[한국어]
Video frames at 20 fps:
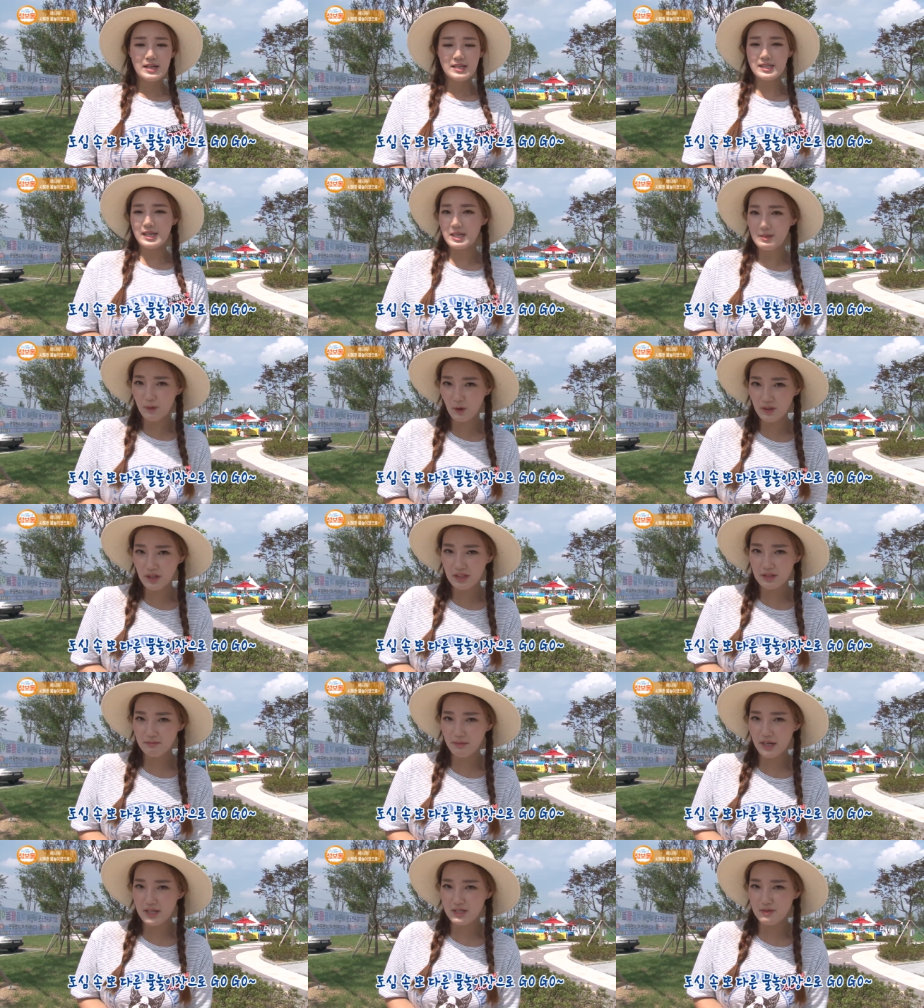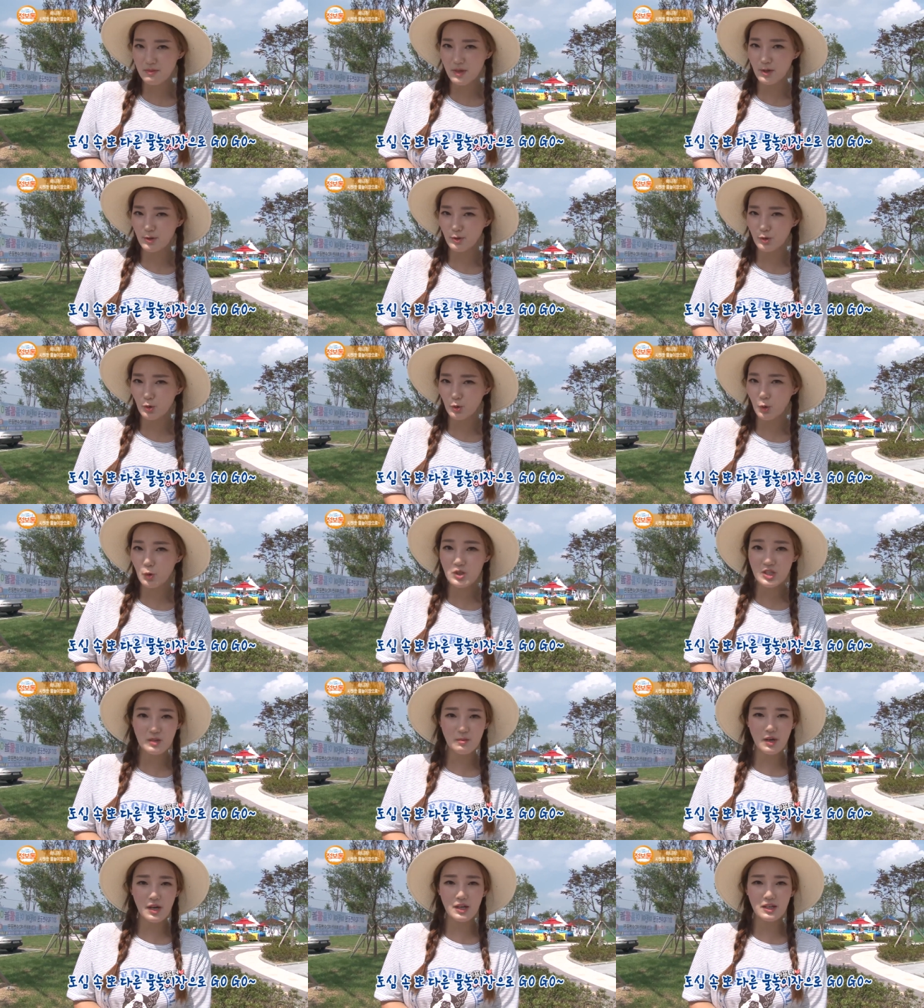자 이번에는 마지막으로
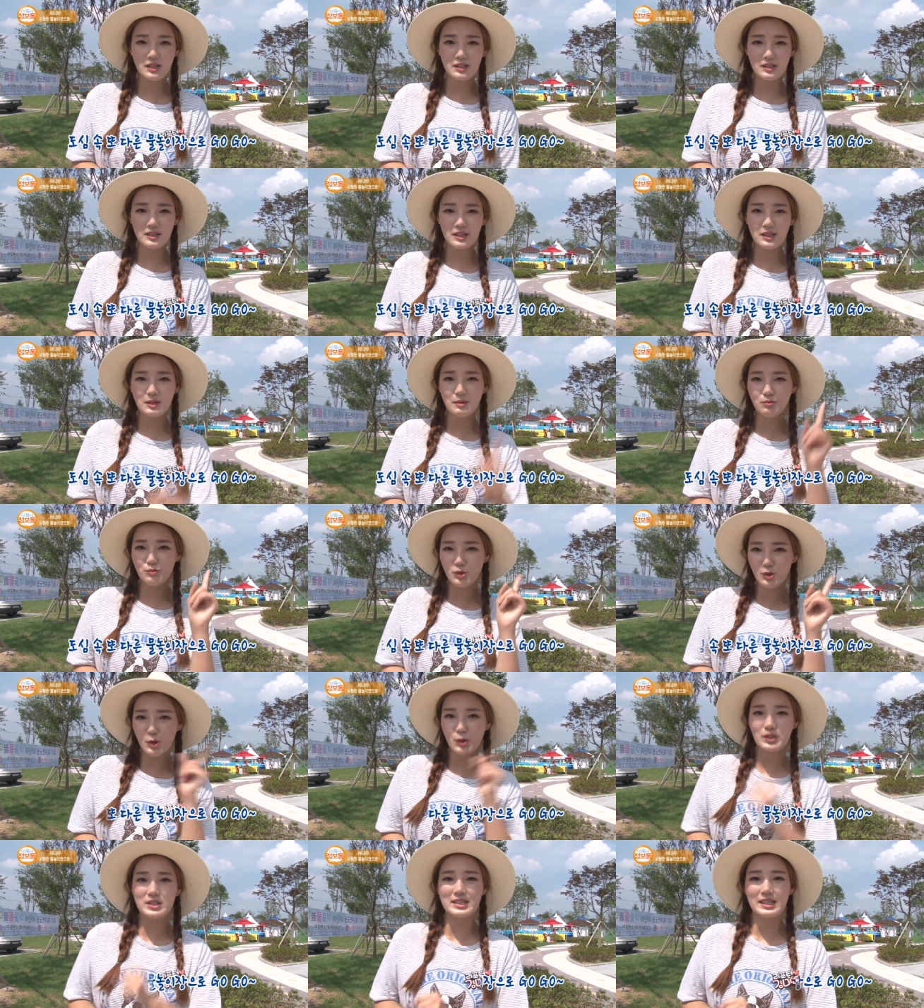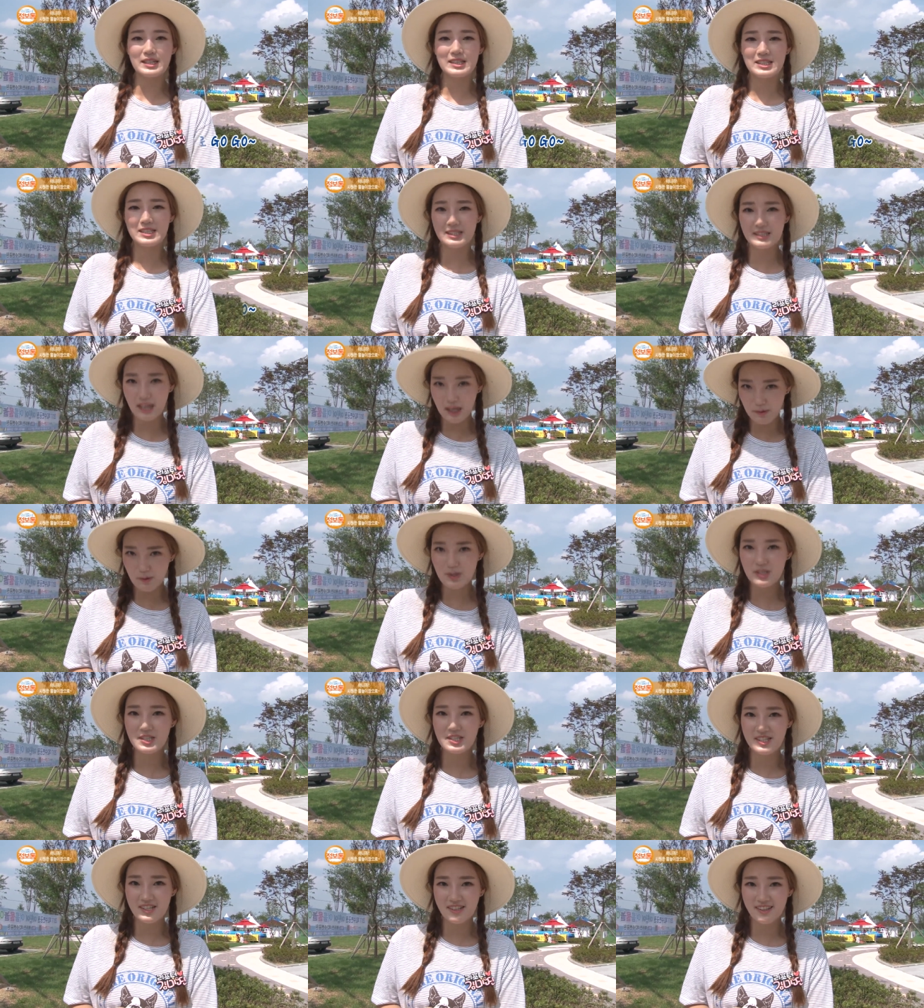도심에 있는 물놀이장 지금
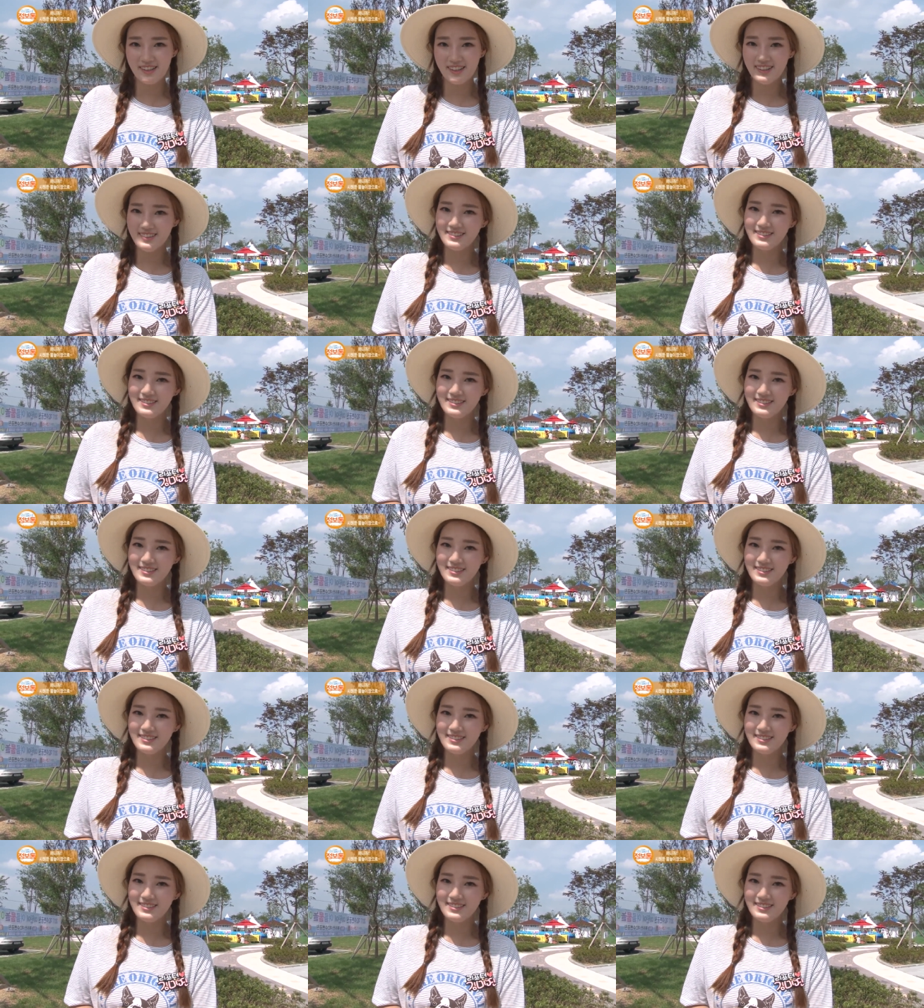가보시죠